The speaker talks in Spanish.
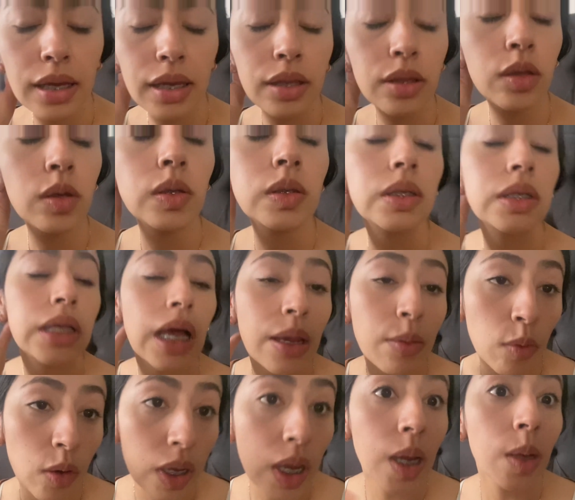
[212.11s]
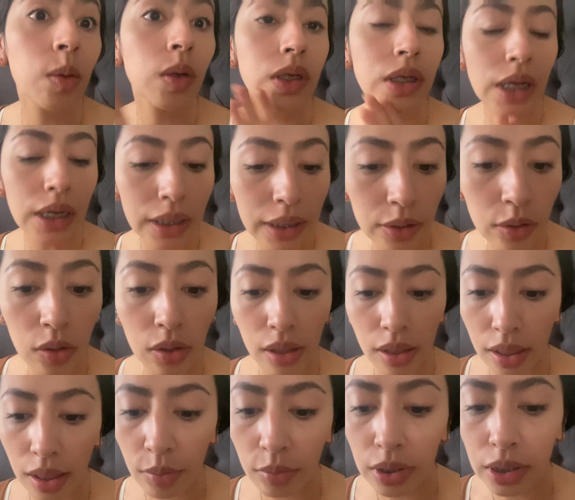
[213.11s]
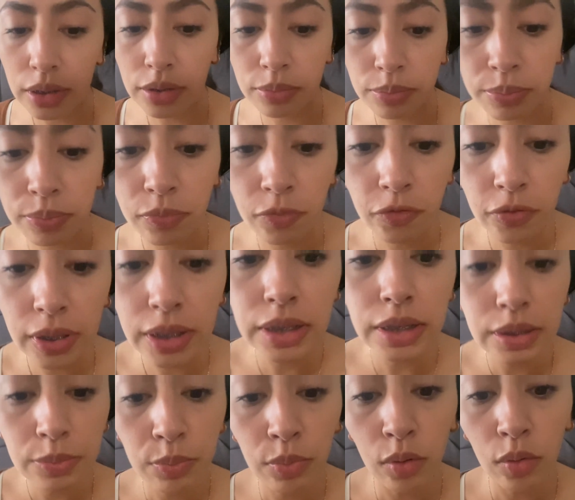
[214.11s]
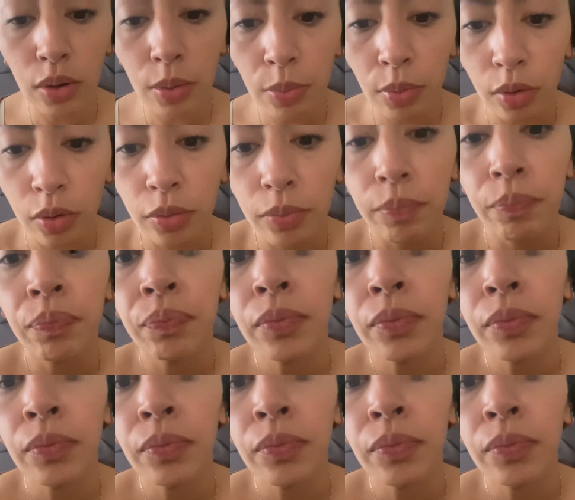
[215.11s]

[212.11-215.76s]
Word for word: Entonces, ahí voy, ahí voy saliendo de deudas, friends, poco a poco.